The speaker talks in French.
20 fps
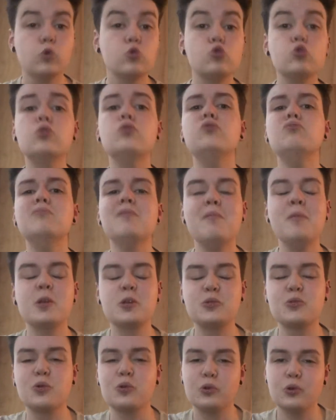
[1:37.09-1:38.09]
Je vous mets bien
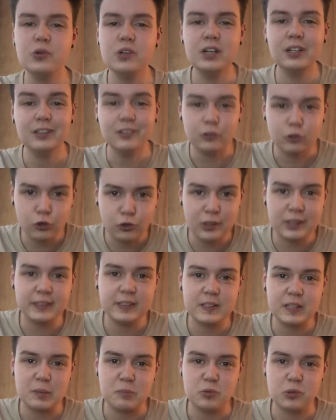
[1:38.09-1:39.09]
sûr le lien dans la
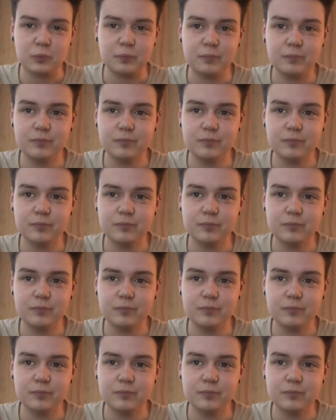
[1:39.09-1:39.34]
description.